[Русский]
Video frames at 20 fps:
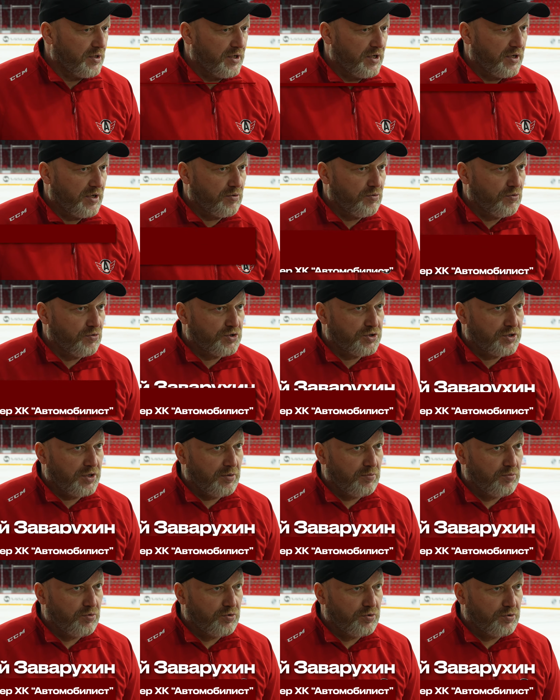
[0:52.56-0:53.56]
игра какого
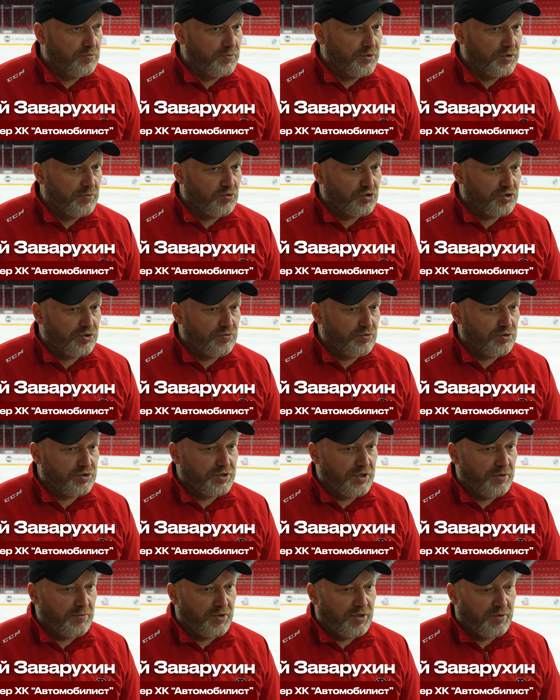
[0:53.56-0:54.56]
числа будет. Мы немножко тоже
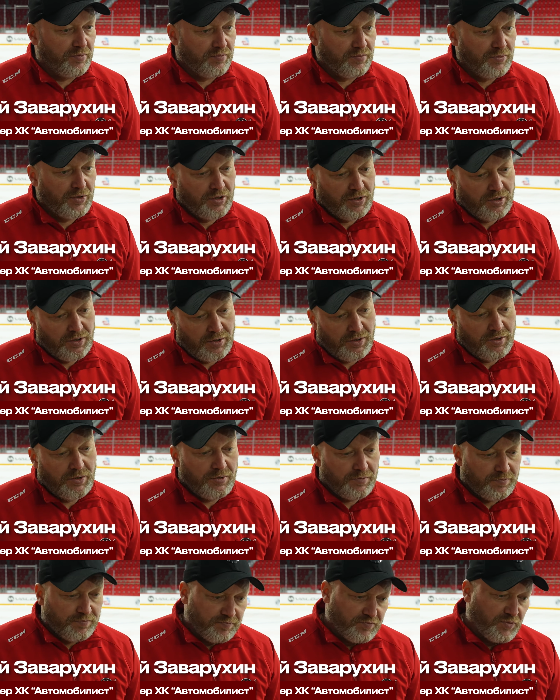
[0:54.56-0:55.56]
сами там
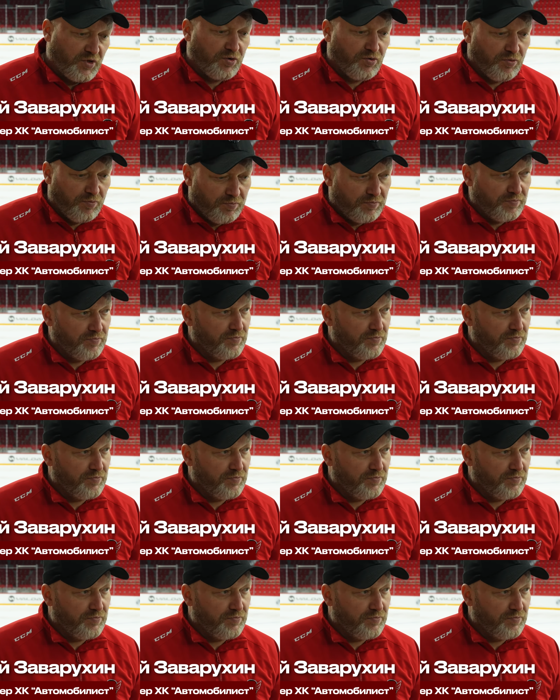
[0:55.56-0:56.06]
в таком